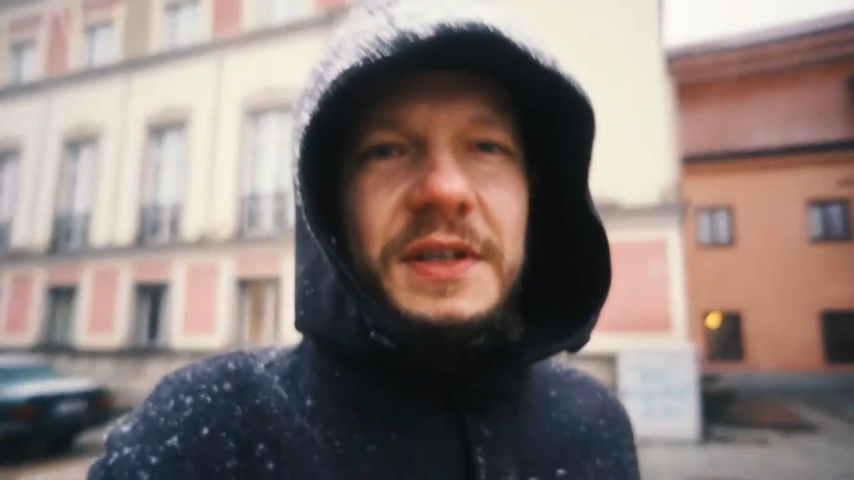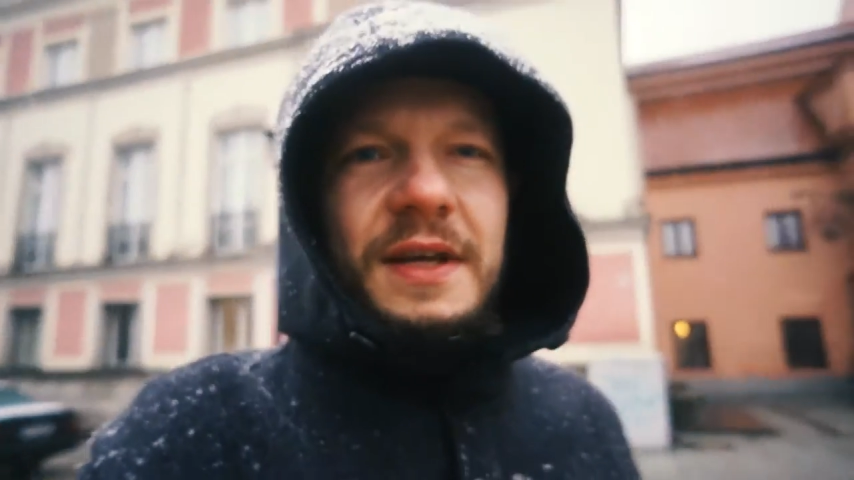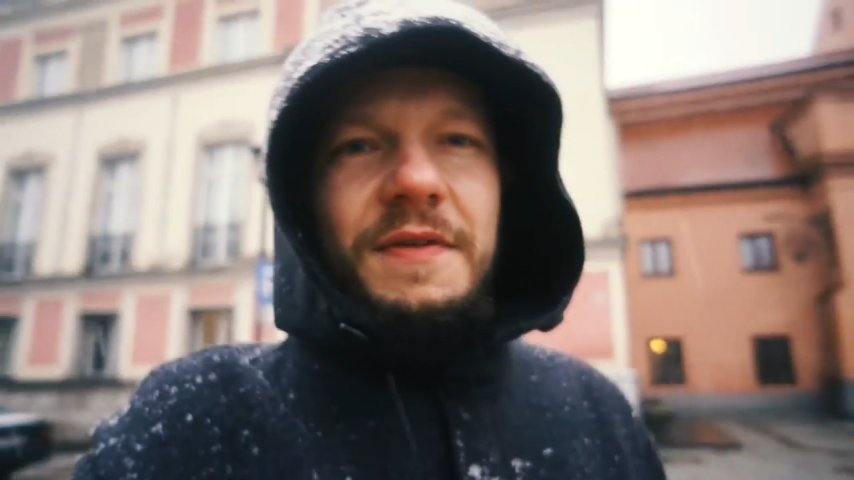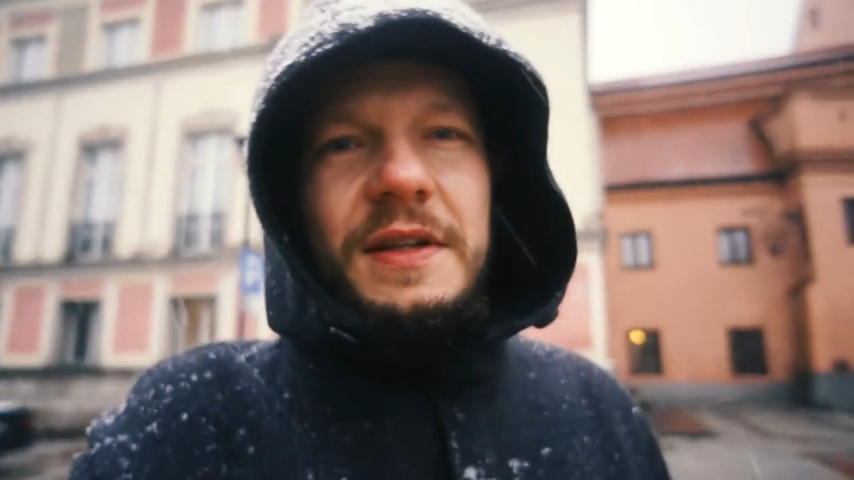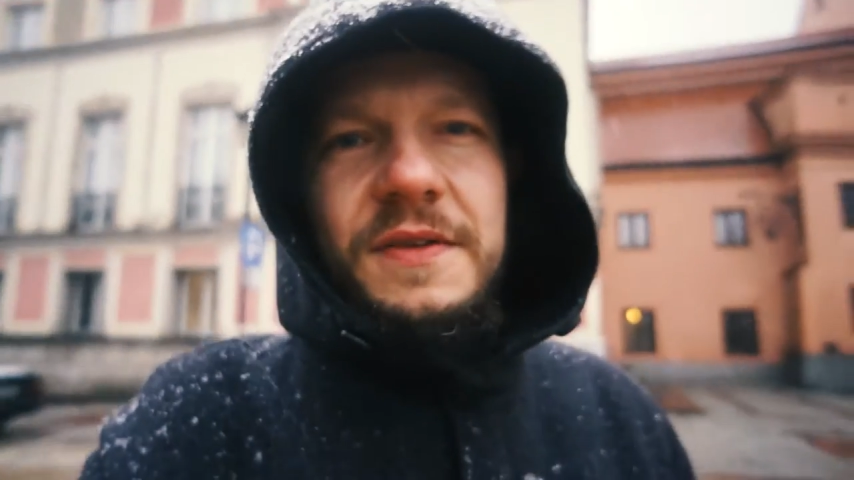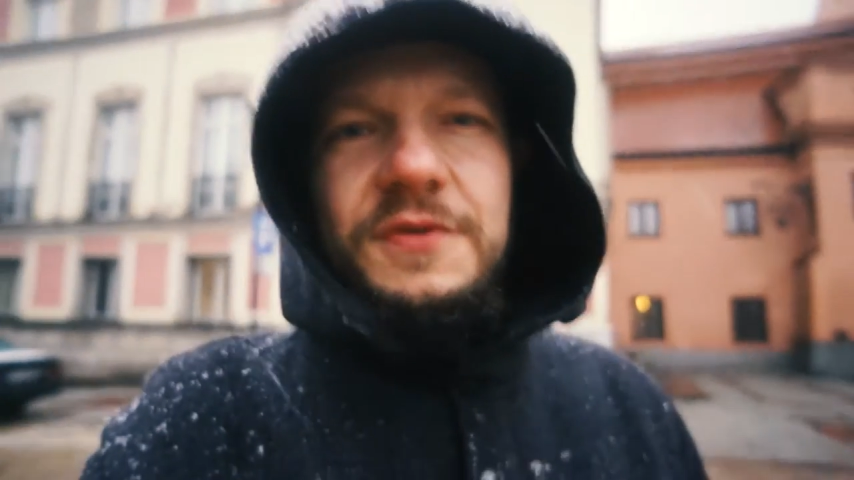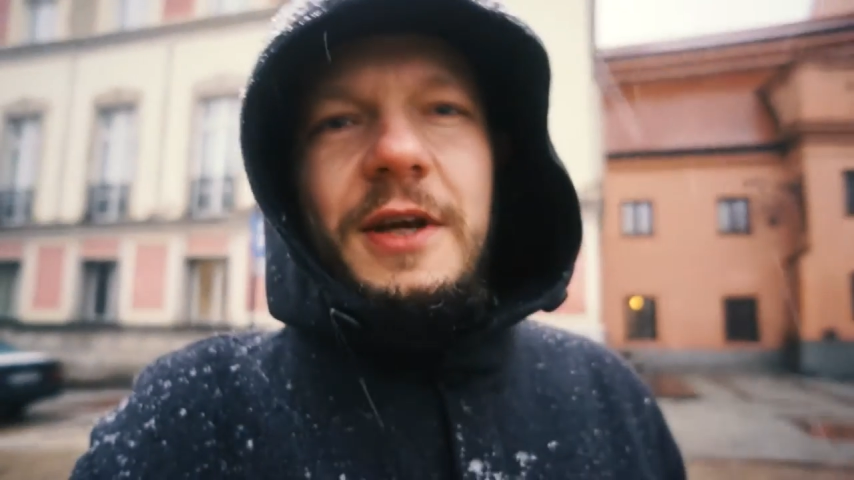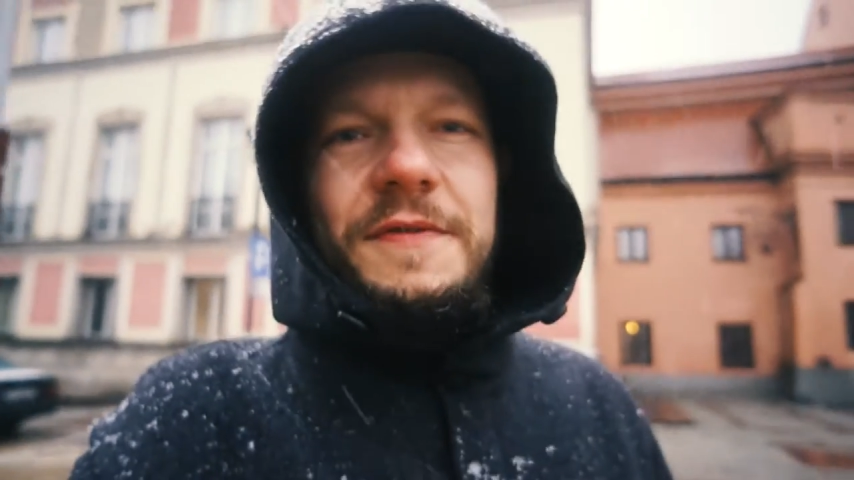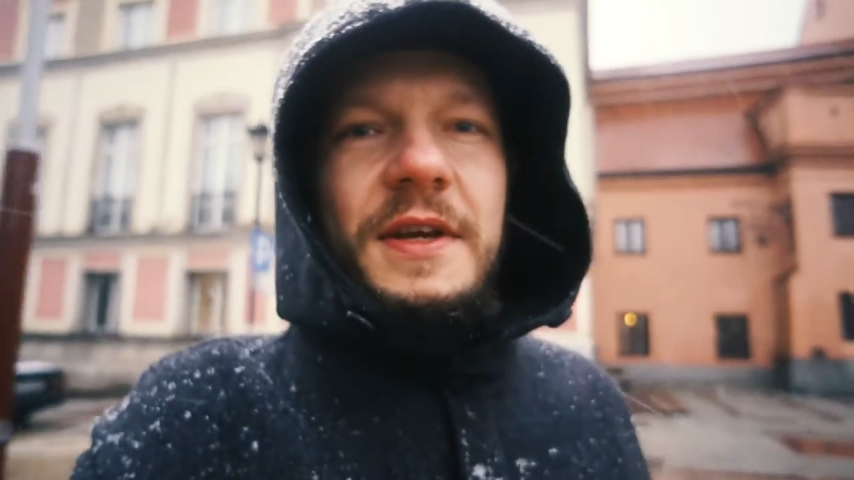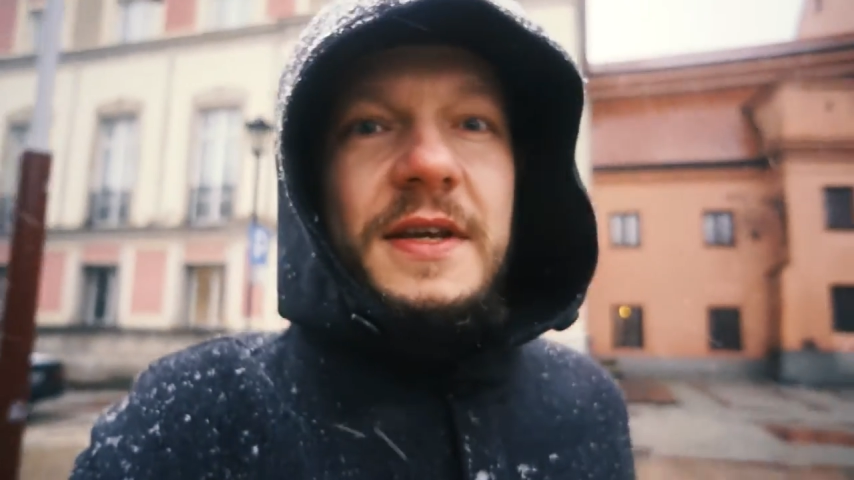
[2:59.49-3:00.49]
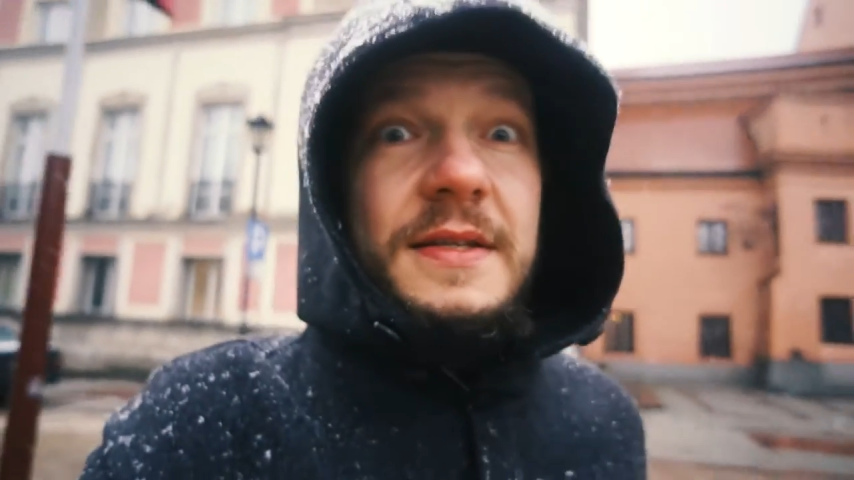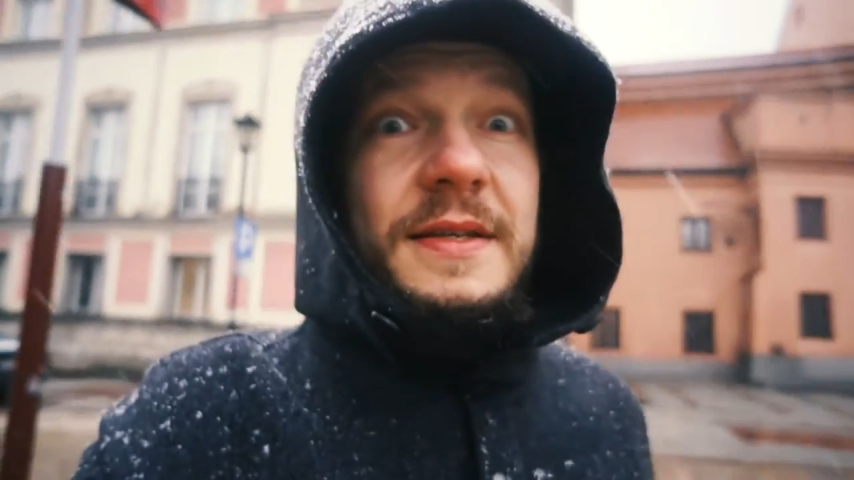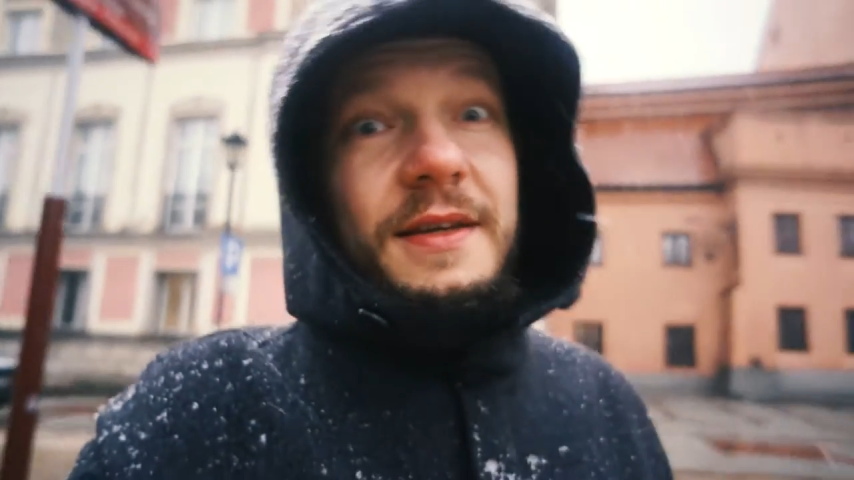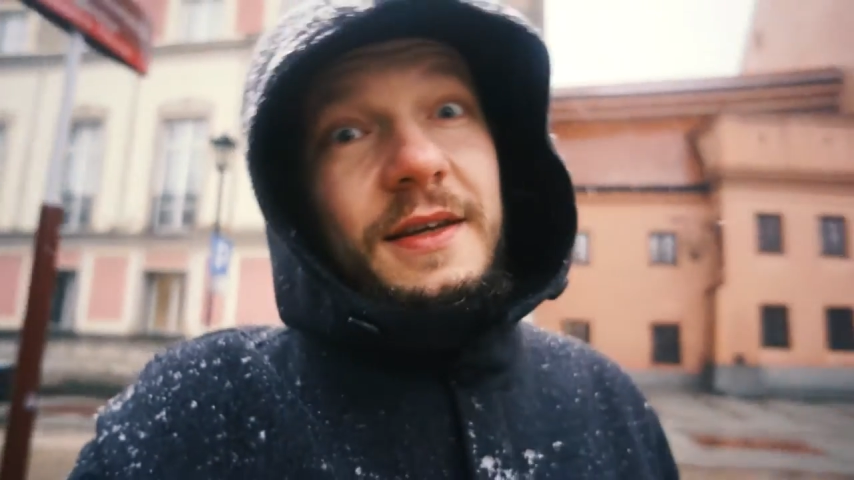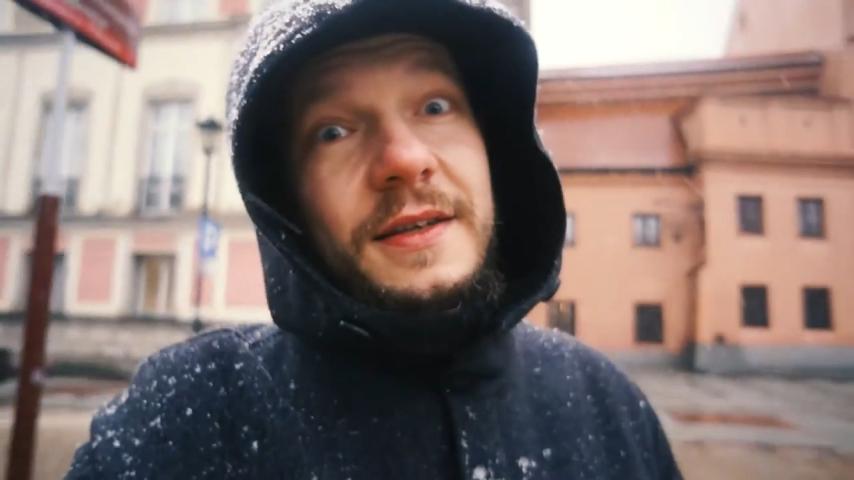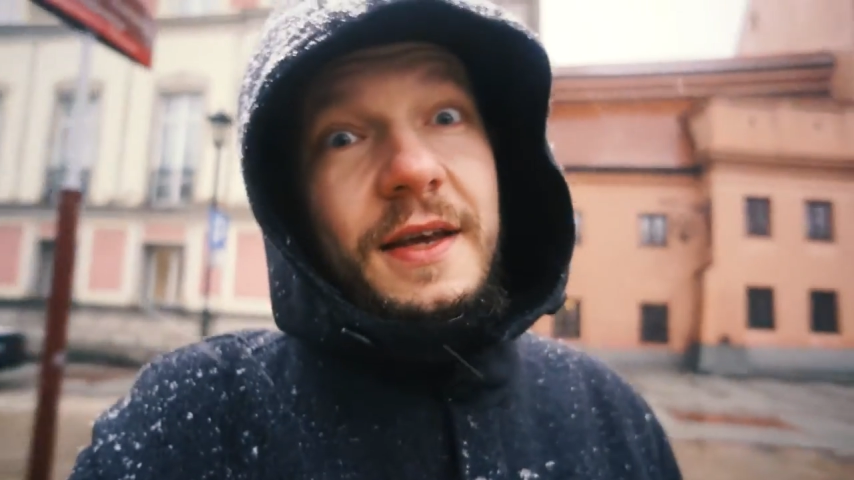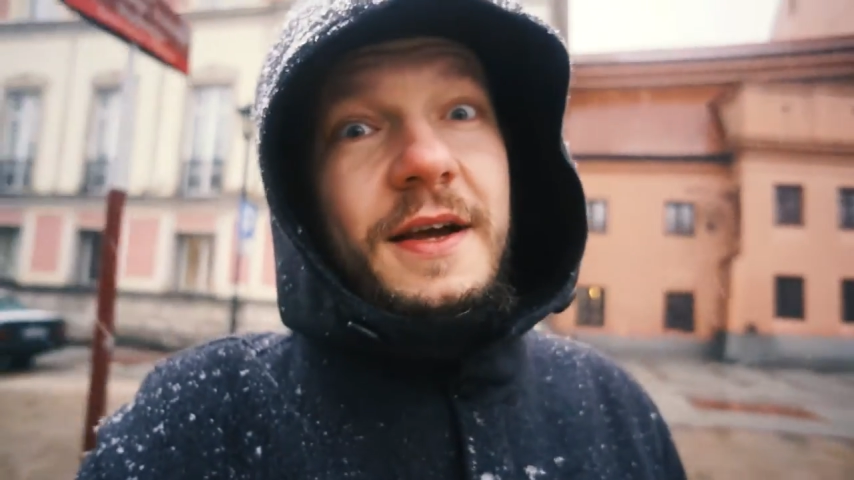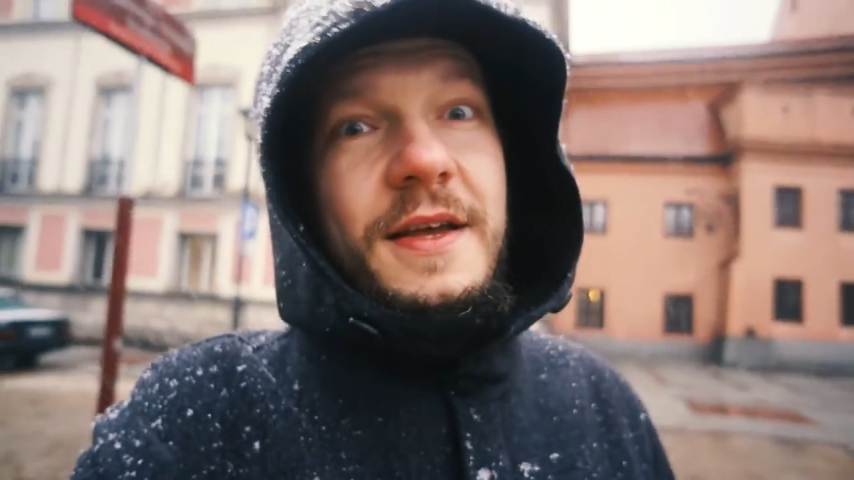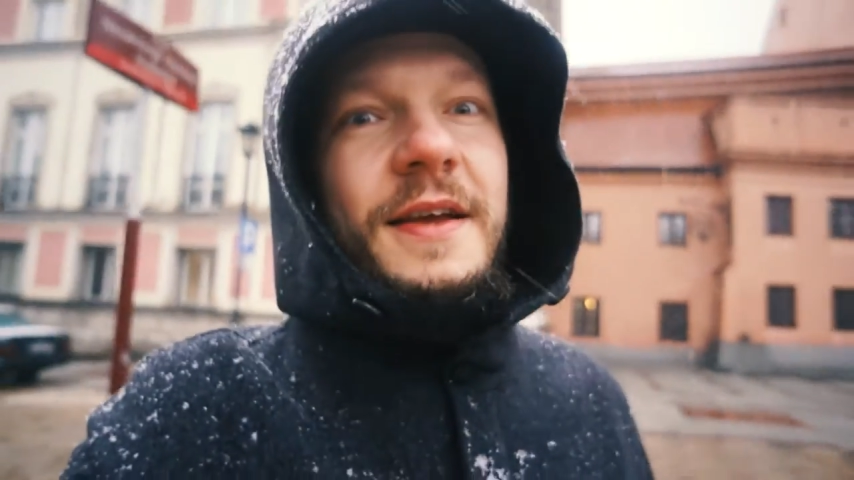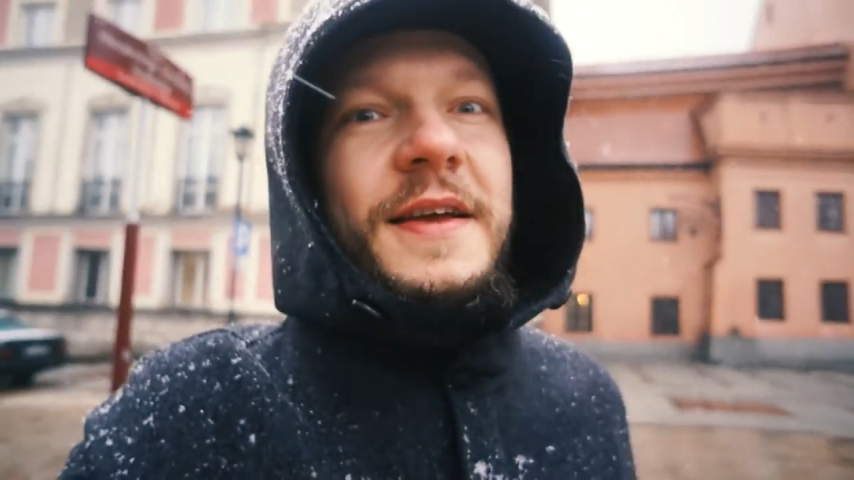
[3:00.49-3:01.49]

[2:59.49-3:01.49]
krawaty w szafie, tak jak ja,